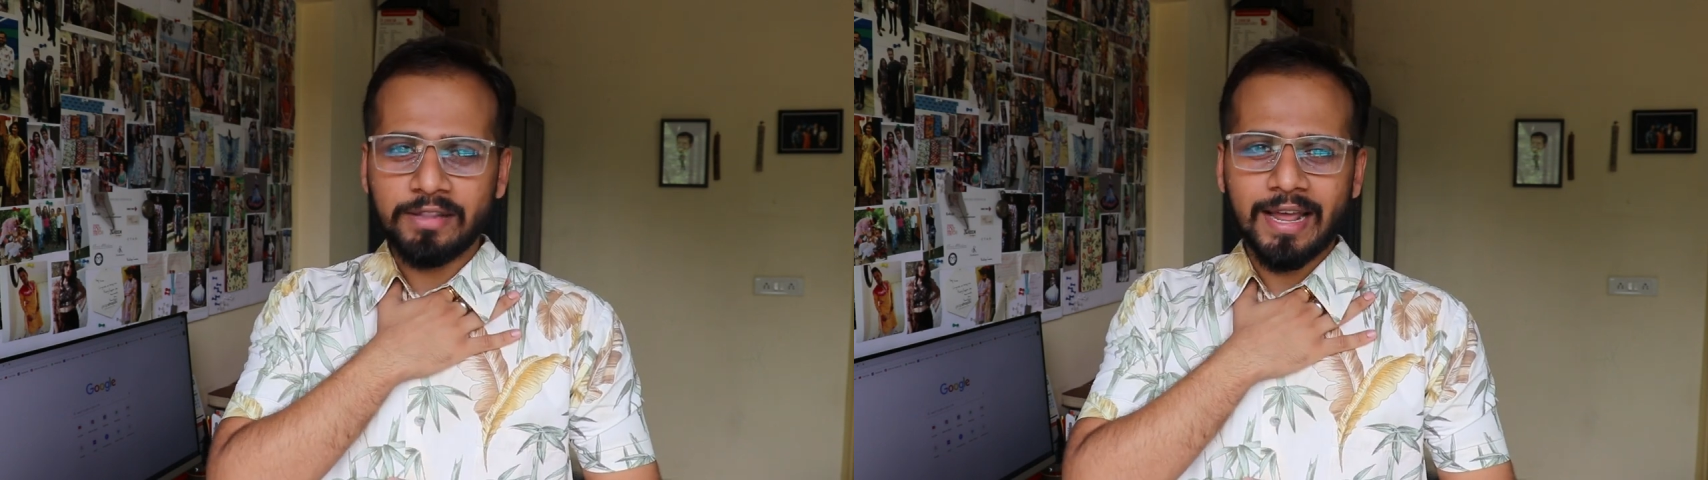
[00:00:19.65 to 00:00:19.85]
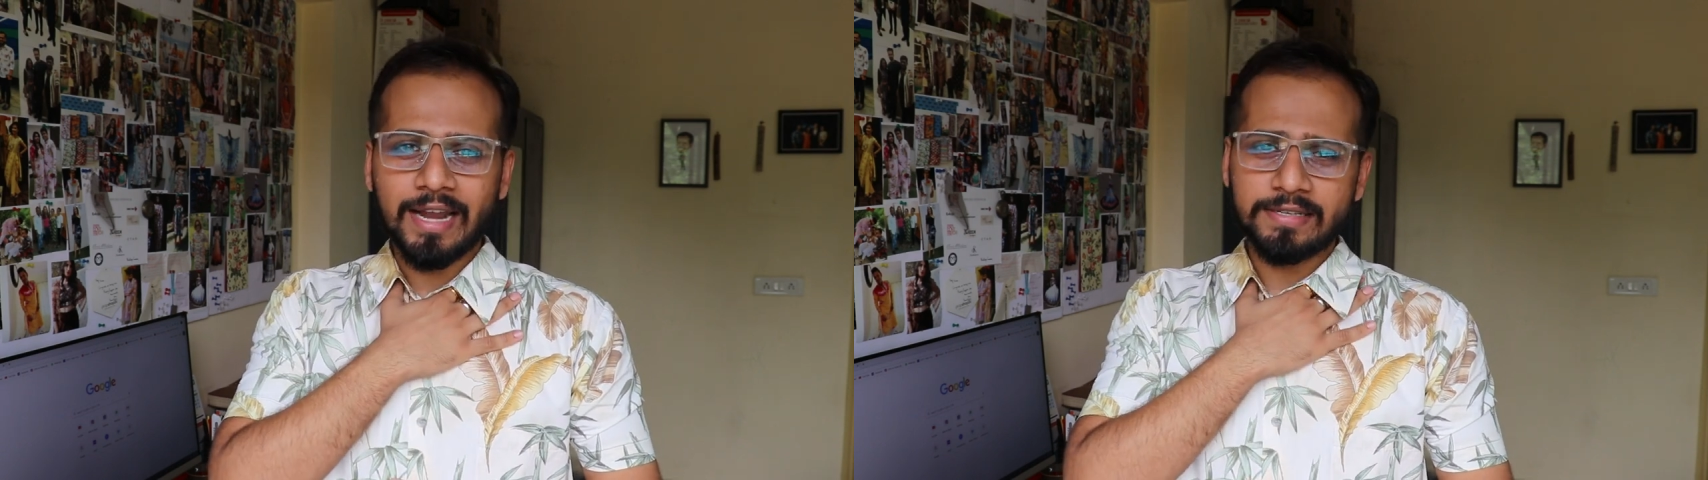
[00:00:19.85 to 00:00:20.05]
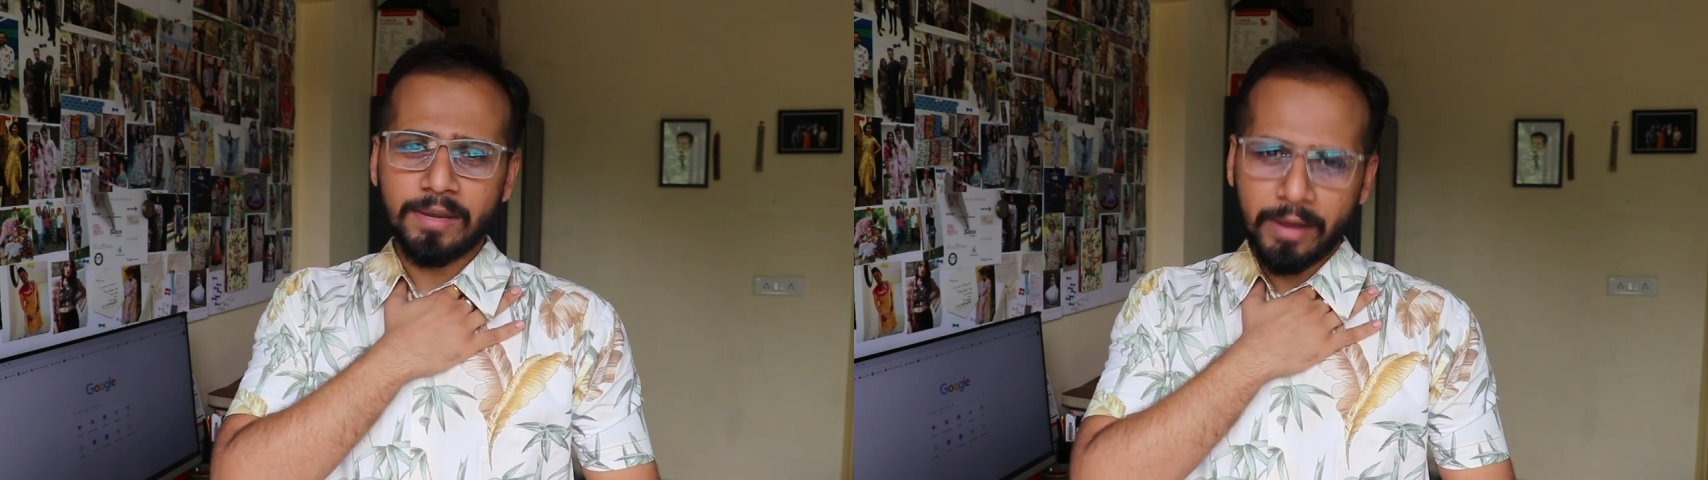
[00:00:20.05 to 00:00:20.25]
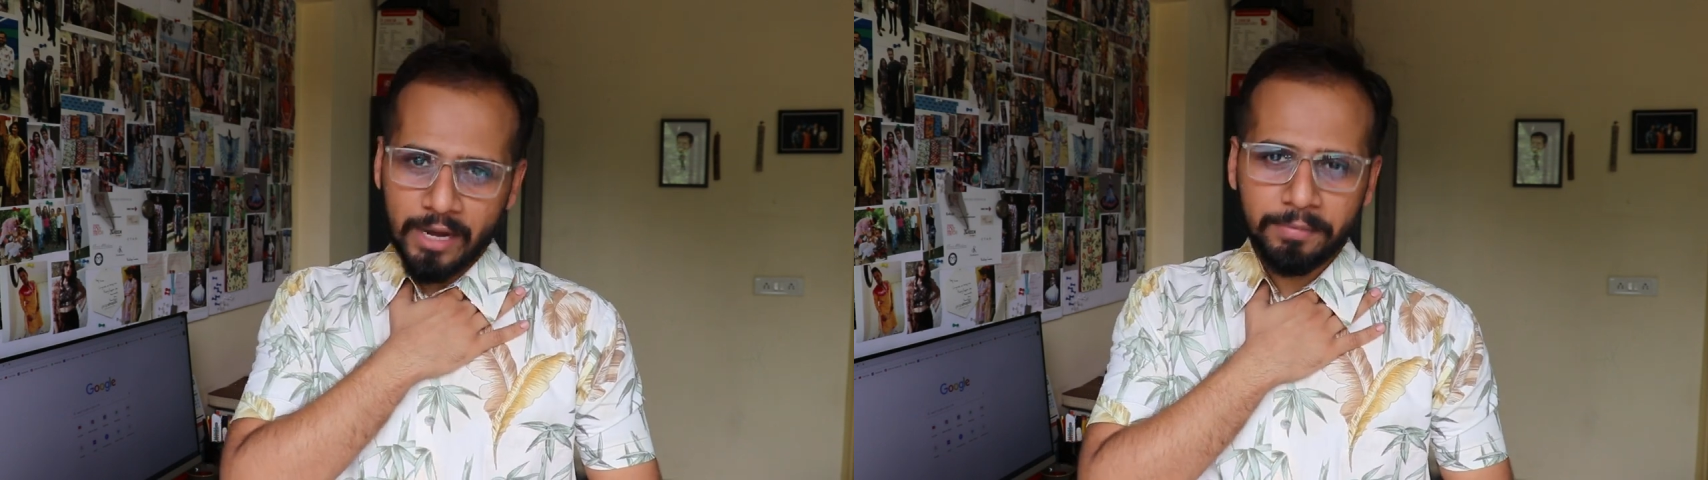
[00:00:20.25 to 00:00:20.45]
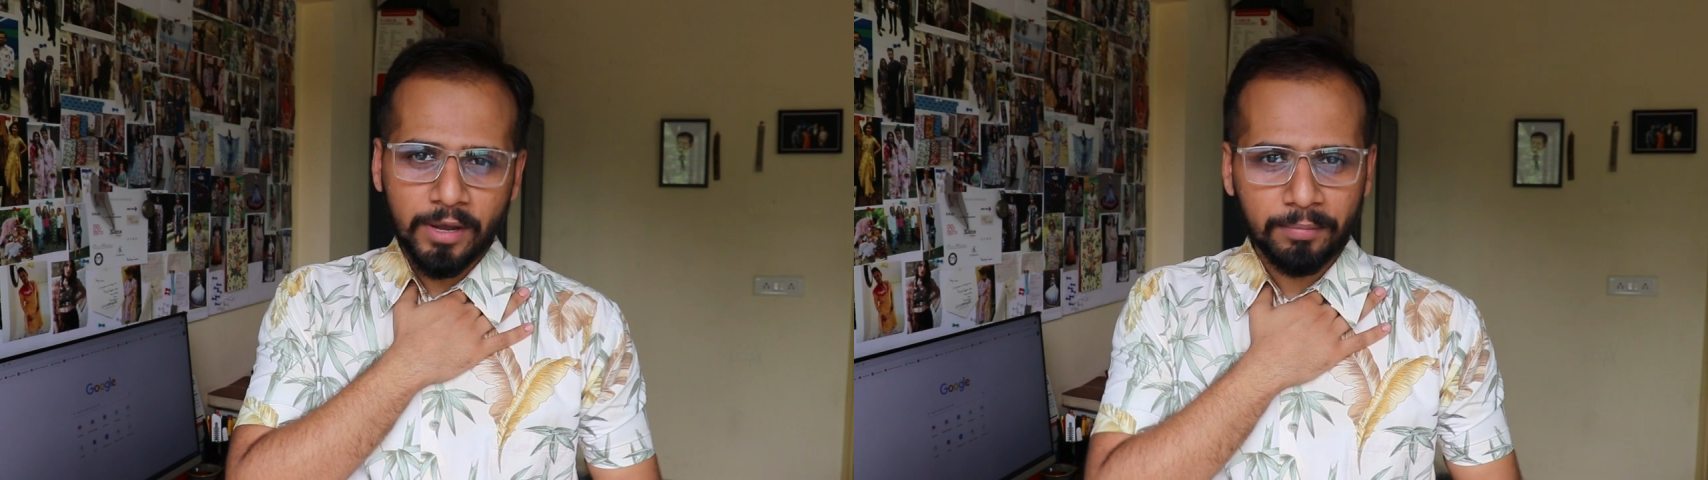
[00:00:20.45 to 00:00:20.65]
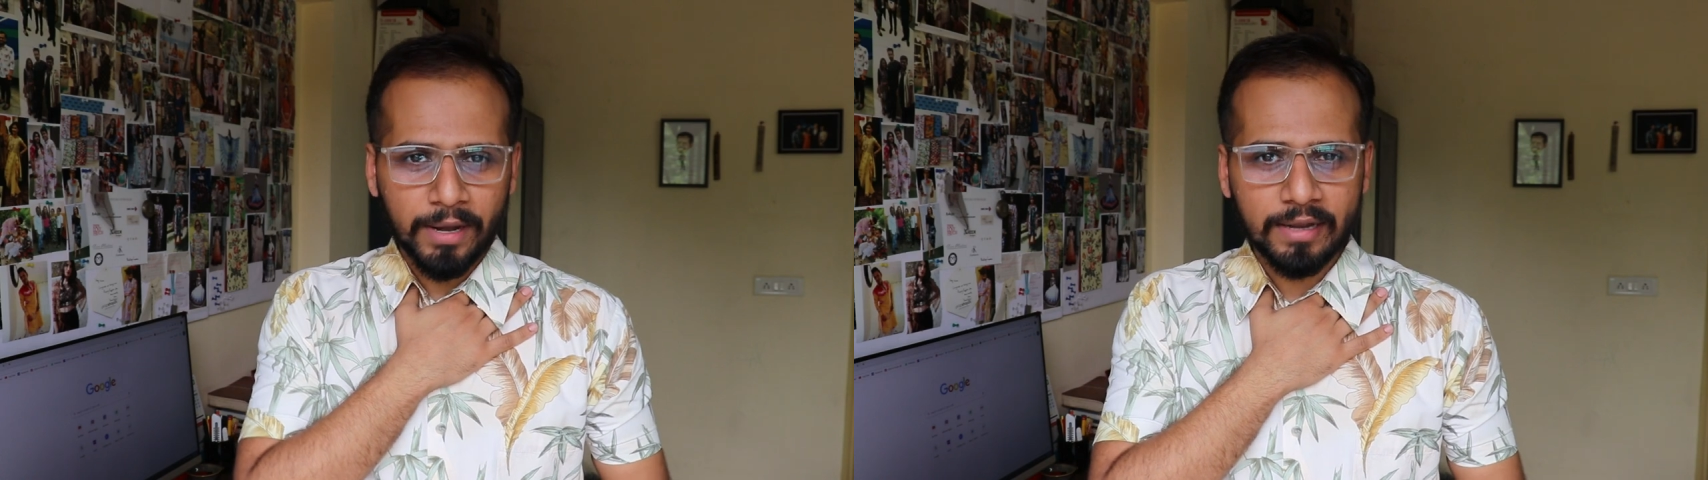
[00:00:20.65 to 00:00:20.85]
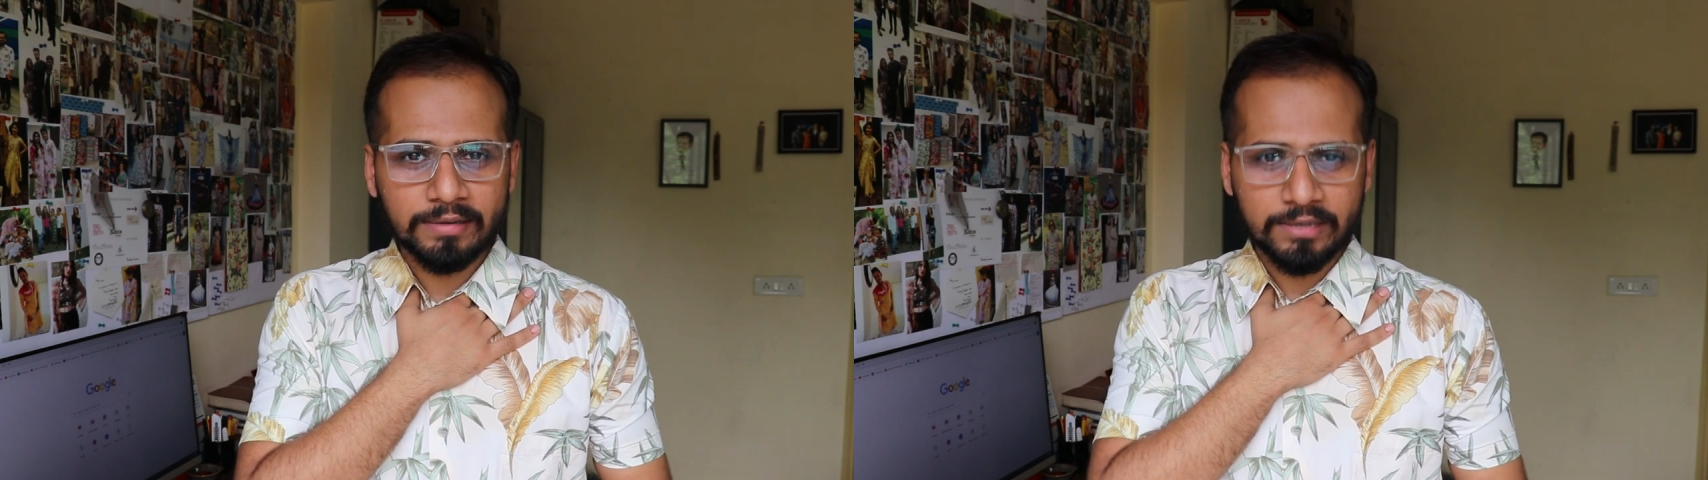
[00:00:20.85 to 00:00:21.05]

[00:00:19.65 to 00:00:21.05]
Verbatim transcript: विद्यालय से मैंने भी अपना